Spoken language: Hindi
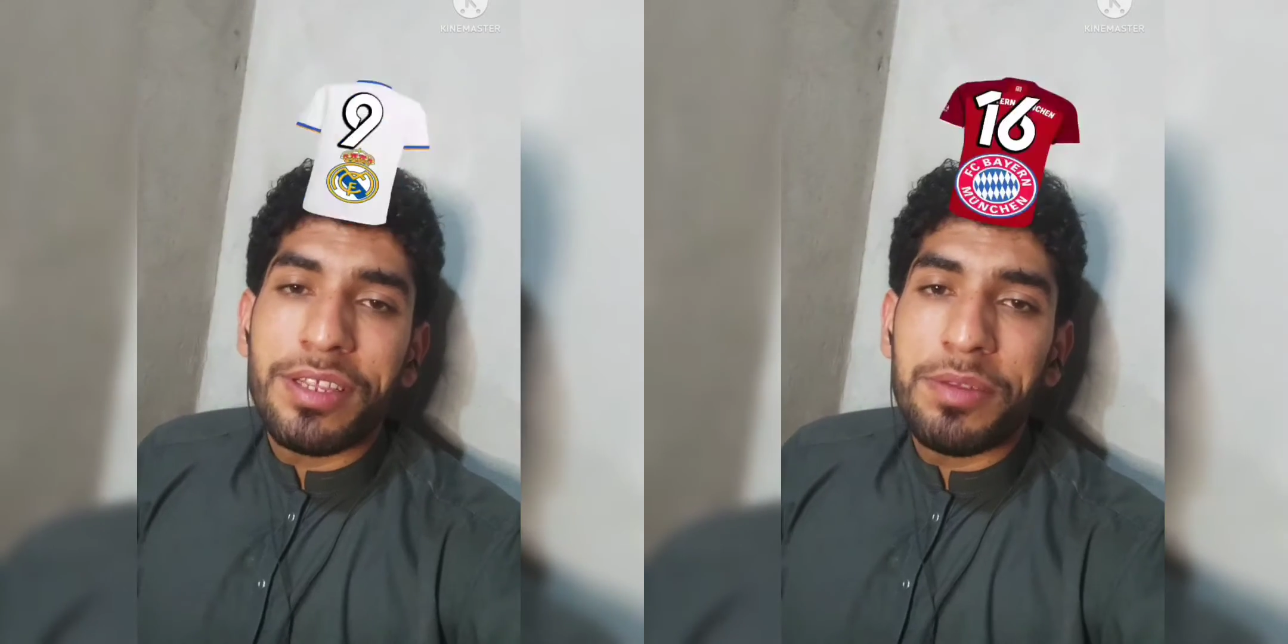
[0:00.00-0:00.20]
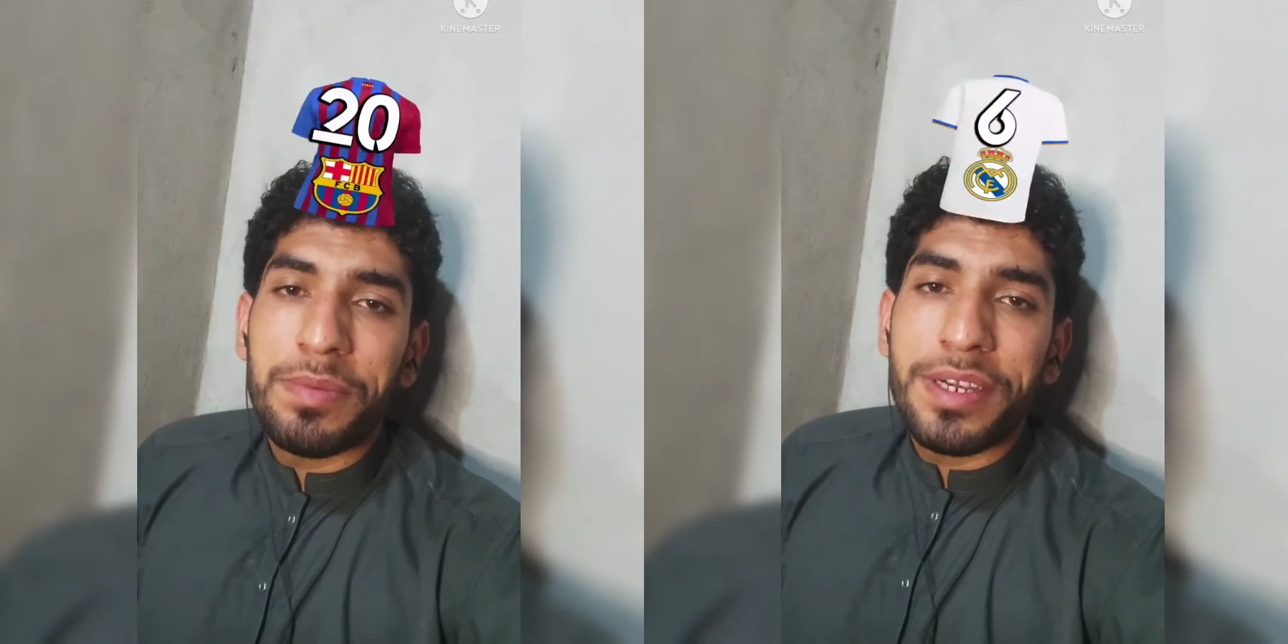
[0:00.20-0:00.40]

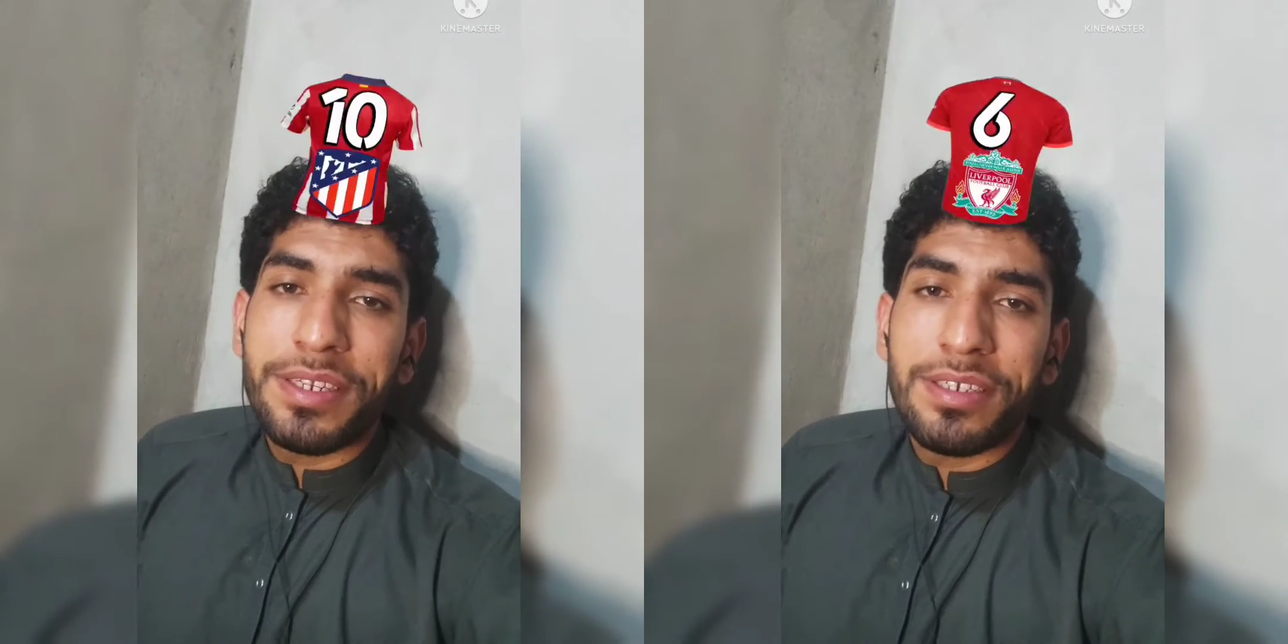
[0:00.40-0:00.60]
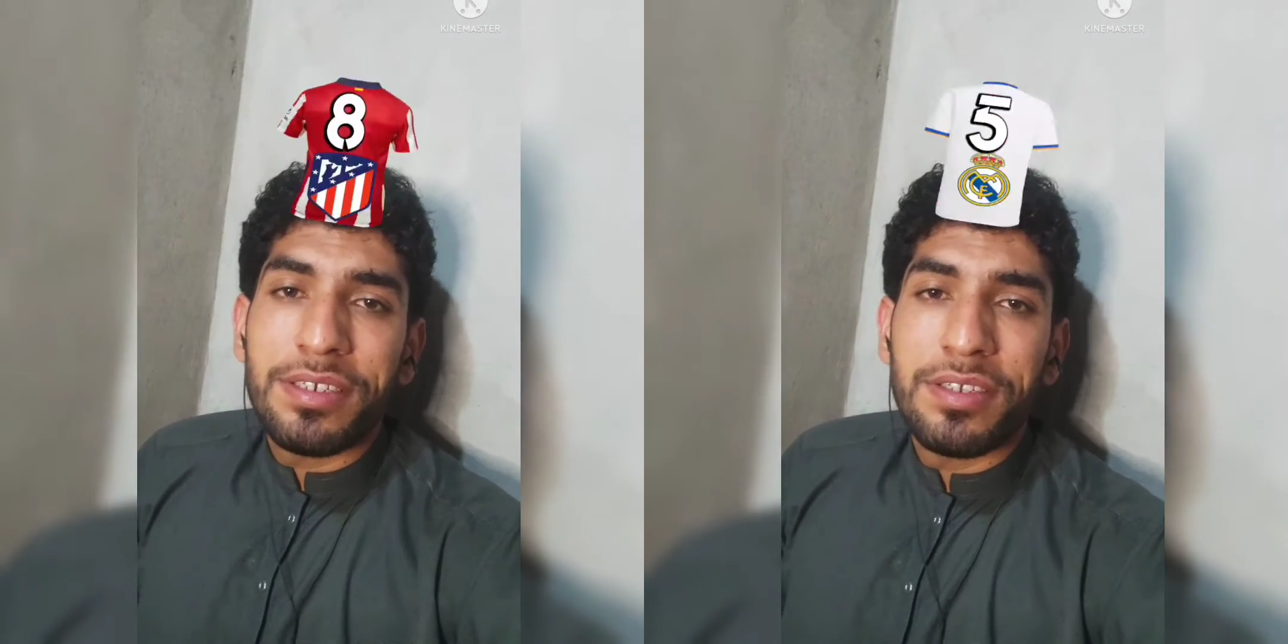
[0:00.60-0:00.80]
तीन
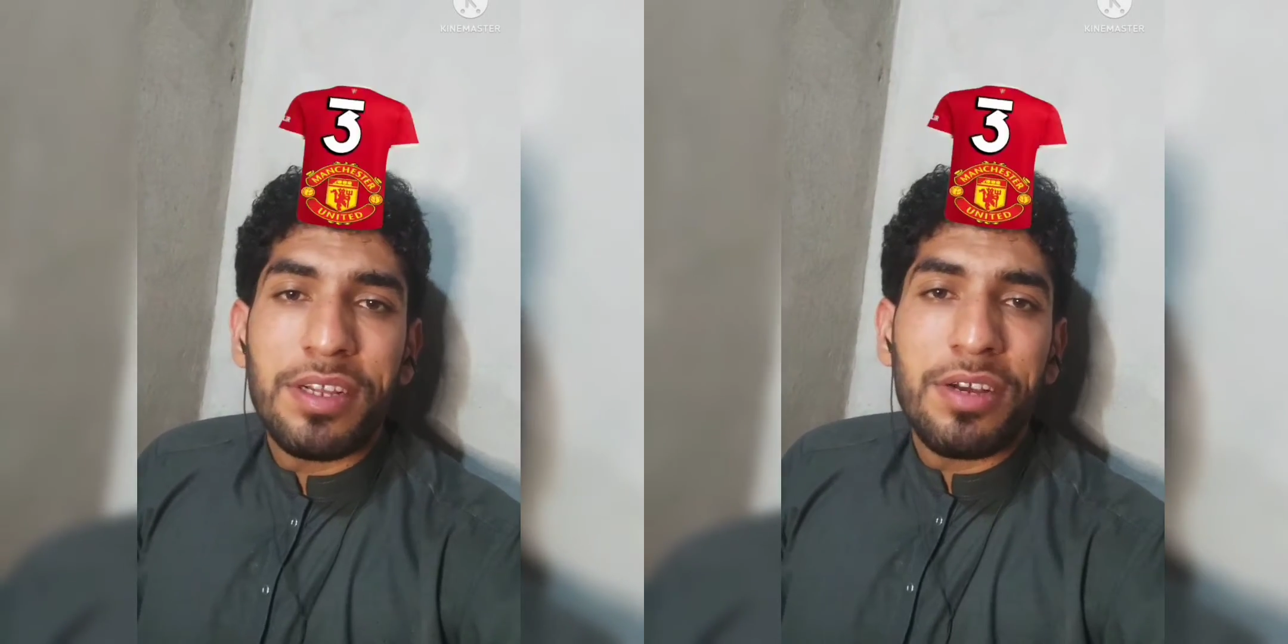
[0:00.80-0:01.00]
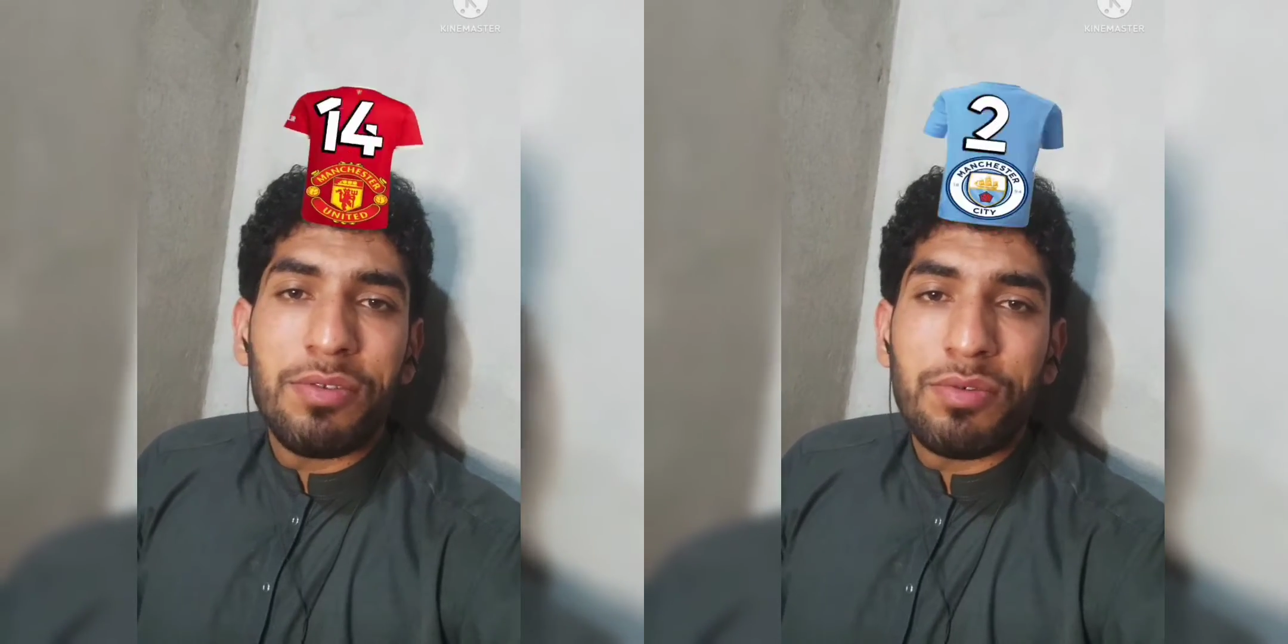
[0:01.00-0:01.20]
पॉइंट
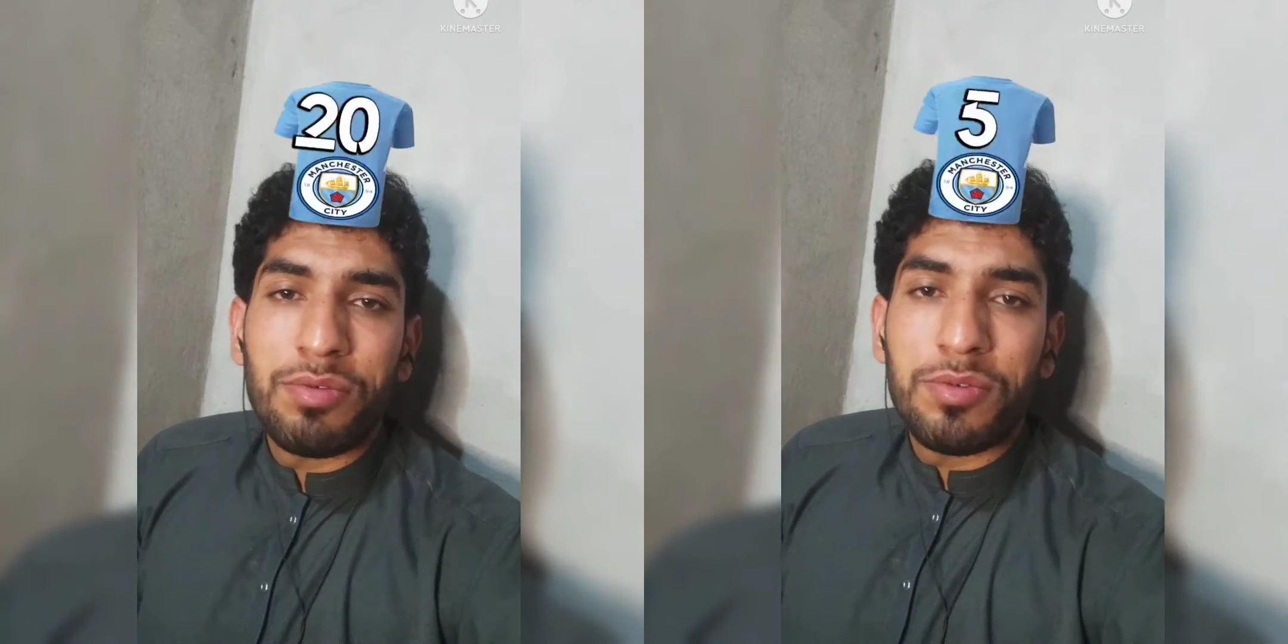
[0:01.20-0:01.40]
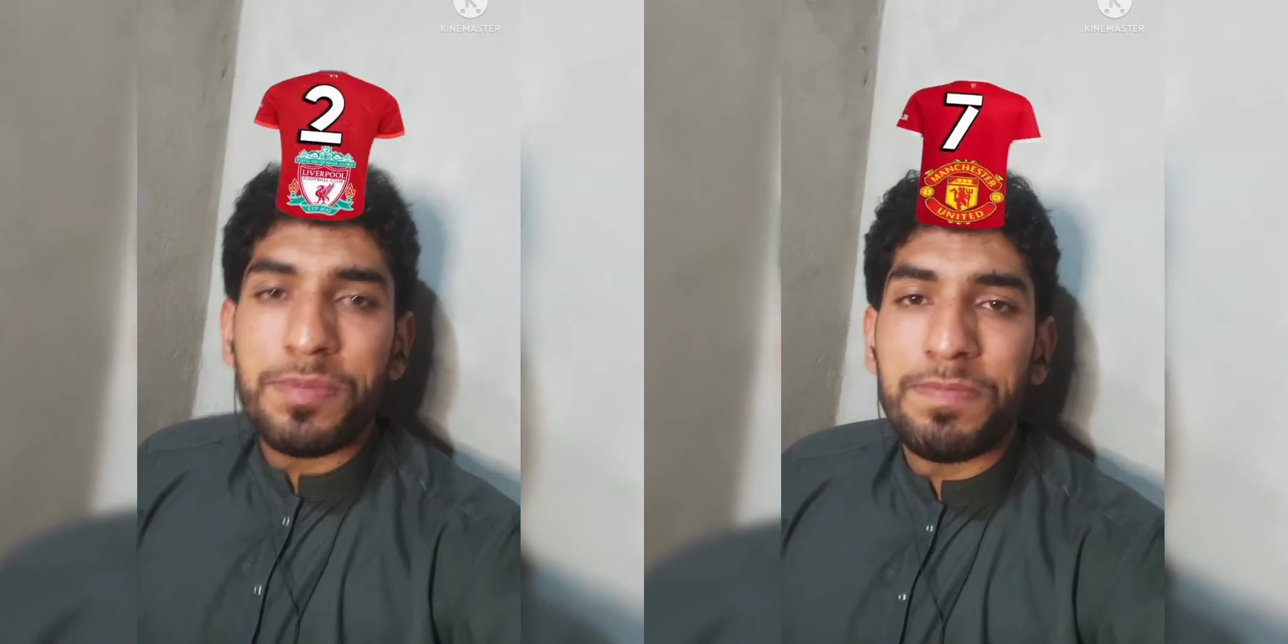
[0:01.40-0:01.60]

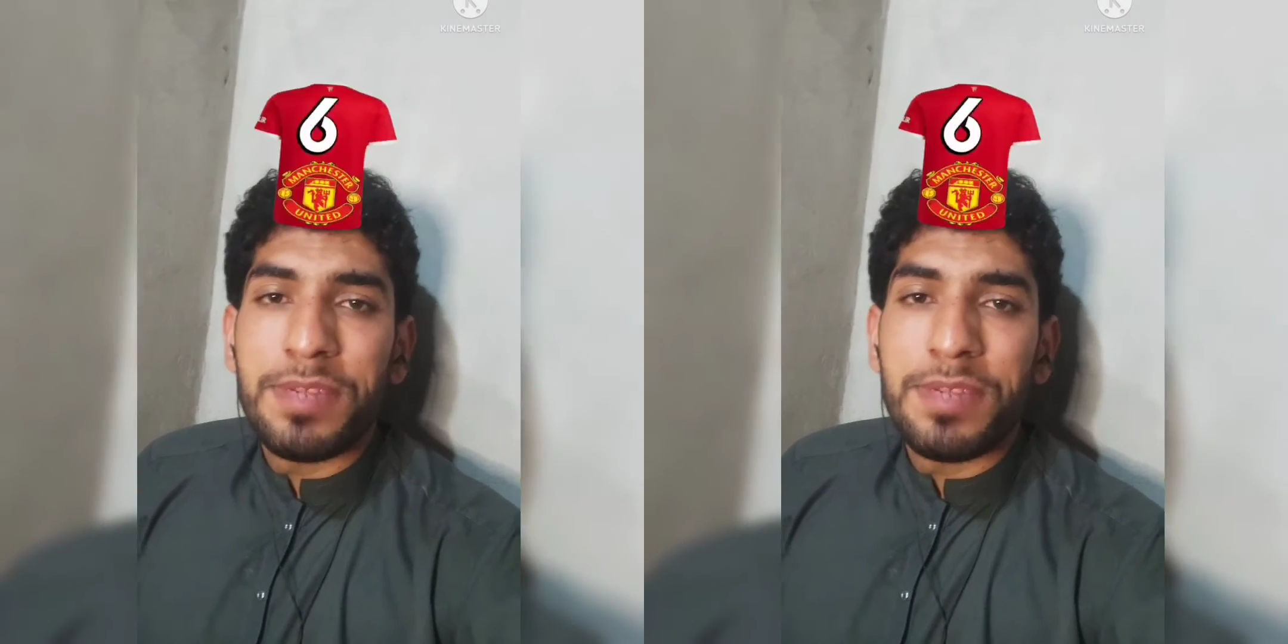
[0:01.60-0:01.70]
और